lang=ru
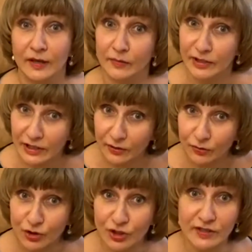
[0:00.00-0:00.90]
Мне,
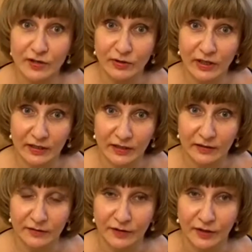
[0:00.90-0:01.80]
учителю
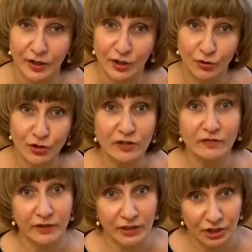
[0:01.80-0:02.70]
географии,
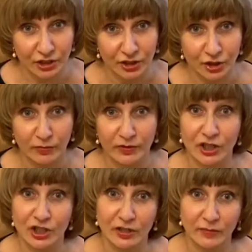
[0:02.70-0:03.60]
очень важно, чтобы
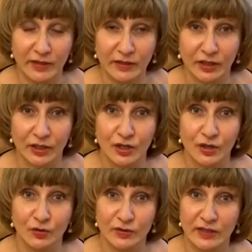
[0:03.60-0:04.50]
наши ребята
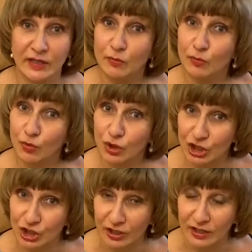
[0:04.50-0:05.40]
узнали
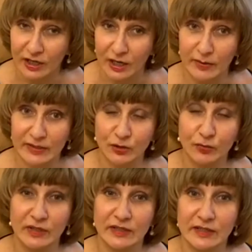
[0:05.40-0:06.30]
больше об
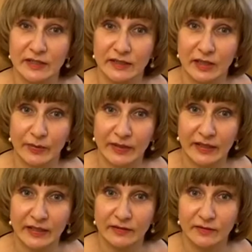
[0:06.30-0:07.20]
особенностях
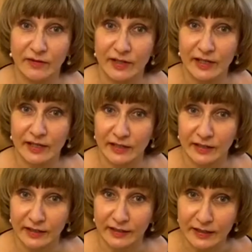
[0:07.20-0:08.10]
антропогенного влияния
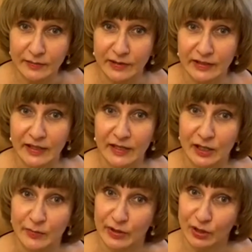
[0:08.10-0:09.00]
на климат
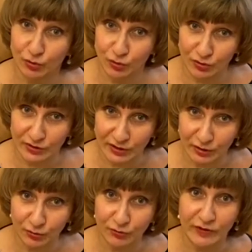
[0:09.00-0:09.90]
и природную
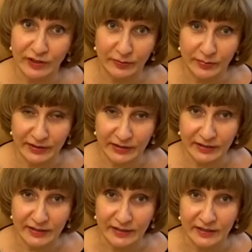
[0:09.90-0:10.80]
среду
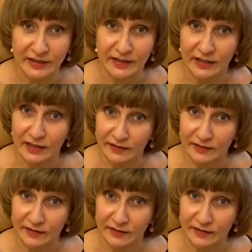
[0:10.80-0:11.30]
Великобритании и